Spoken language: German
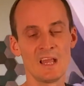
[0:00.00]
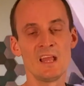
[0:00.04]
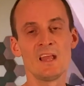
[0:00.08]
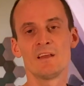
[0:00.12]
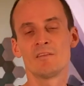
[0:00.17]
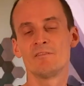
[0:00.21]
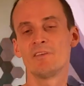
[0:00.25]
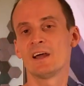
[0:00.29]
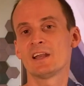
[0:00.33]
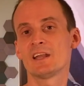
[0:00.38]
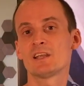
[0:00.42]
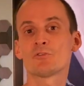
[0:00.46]

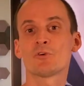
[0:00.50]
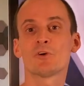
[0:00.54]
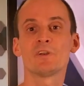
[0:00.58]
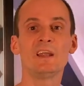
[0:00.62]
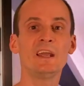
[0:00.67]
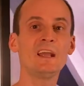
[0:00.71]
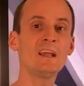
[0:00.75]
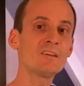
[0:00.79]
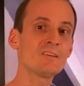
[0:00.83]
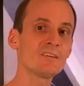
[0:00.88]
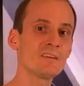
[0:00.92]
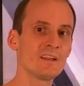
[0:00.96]
Werde ich von
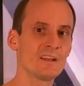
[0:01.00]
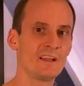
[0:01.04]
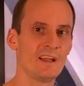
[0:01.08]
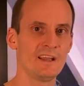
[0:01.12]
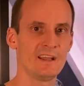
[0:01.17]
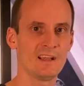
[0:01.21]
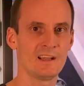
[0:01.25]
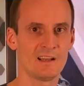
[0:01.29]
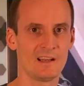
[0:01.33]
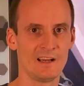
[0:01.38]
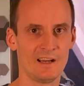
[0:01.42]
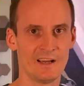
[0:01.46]
extern
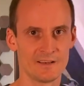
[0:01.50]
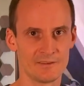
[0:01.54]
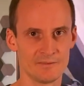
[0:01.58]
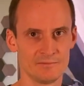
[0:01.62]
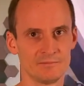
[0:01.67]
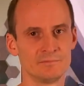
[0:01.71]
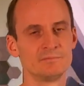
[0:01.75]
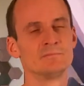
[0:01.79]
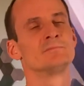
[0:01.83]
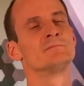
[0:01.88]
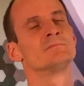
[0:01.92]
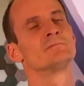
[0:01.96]
eingeladen,
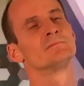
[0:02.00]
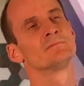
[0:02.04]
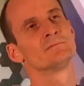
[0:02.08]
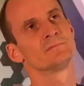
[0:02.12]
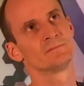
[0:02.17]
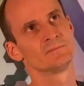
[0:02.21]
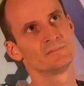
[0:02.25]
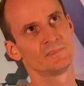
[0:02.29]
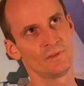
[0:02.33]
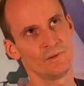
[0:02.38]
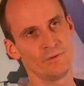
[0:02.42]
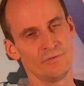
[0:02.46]

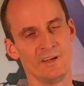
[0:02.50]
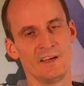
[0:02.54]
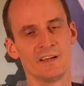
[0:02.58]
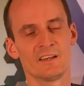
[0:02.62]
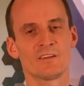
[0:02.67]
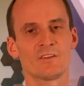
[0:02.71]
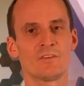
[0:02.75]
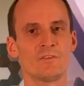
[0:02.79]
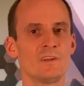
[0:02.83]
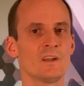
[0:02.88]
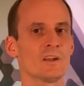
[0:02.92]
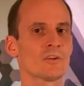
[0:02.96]
fällt
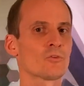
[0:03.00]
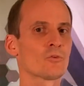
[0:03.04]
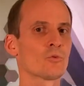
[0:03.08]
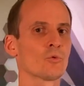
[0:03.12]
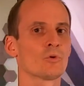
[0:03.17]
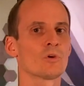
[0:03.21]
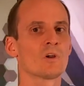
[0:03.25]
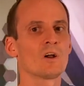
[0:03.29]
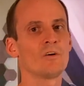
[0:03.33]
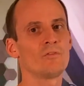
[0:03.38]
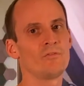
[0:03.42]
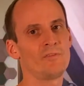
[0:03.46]
es wieder
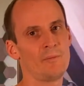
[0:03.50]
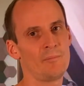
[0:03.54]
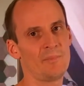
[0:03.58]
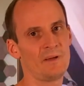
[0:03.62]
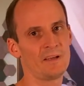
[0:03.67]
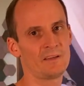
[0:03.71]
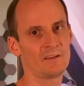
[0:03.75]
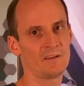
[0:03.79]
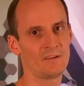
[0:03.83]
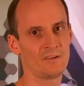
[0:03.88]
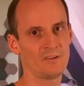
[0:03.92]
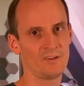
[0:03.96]
zurück auf
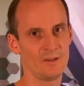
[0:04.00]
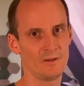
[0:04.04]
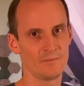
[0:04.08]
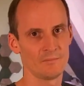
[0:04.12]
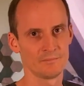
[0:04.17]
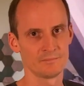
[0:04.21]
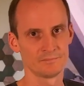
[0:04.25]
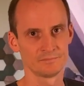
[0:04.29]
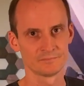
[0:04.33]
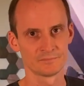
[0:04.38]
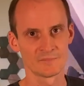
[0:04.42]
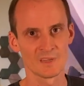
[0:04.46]
WebRTC.
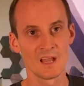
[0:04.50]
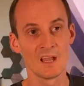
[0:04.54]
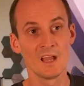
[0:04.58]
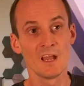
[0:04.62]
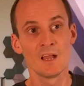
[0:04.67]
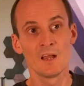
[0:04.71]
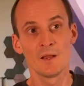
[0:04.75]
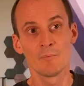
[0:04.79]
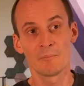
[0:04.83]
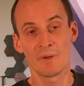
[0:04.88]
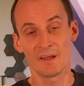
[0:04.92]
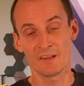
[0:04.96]

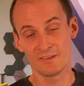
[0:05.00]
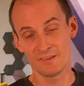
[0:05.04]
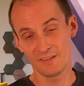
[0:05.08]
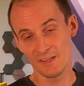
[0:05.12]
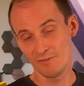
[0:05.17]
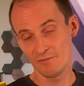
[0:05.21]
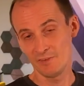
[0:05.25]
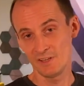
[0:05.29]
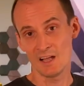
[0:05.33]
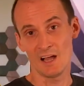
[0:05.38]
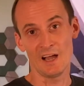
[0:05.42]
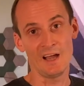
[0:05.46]
Bei
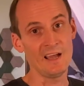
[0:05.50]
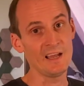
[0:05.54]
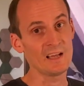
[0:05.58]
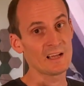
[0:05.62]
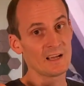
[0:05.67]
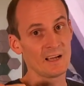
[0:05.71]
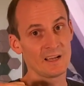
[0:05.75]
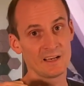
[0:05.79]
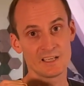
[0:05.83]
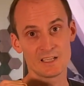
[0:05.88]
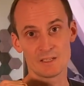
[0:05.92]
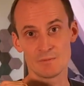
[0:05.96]
CVI
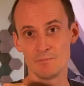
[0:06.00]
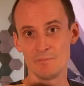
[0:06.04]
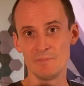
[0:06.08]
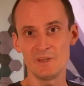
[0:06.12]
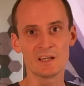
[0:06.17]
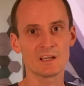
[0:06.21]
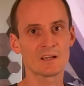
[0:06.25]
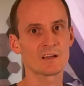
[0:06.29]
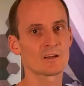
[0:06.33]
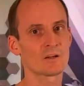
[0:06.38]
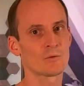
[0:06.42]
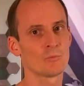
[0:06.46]
kann ich
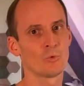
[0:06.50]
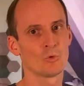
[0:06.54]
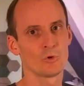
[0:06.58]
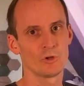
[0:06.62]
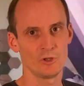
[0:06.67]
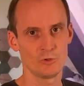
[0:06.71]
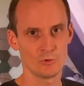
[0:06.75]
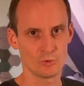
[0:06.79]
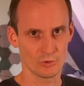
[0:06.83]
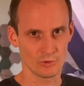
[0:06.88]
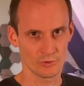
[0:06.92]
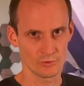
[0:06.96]
mehrere
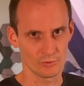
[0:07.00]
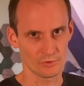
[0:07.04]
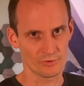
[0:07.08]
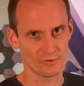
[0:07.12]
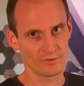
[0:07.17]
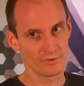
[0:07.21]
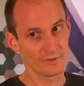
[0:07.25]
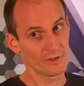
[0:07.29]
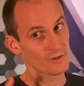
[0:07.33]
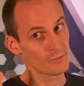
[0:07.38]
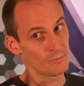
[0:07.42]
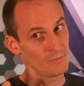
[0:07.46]
Monitore
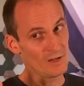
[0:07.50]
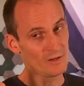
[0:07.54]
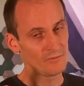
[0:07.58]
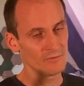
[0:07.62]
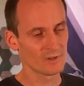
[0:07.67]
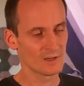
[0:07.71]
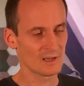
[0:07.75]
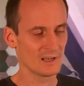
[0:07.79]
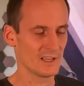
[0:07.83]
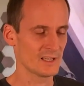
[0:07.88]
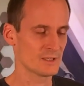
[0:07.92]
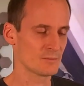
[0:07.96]
nutzen. Das machen wir
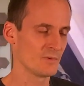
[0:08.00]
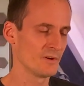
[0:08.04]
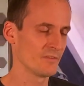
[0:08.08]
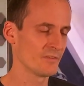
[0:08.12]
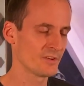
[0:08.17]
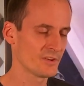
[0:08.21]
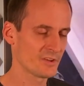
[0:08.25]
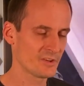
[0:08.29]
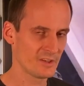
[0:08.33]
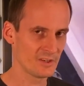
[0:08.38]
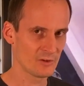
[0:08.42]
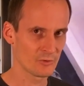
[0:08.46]
gleich mal.
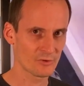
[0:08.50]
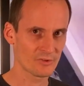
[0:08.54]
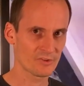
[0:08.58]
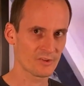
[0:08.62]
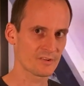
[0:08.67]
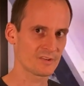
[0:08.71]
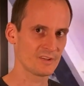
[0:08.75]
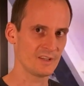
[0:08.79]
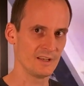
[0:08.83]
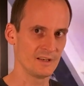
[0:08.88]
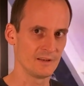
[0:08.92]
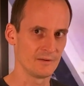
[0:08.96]
Wir sehen uns
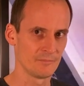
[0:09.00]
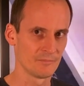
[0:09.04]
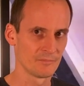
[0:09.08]
das an.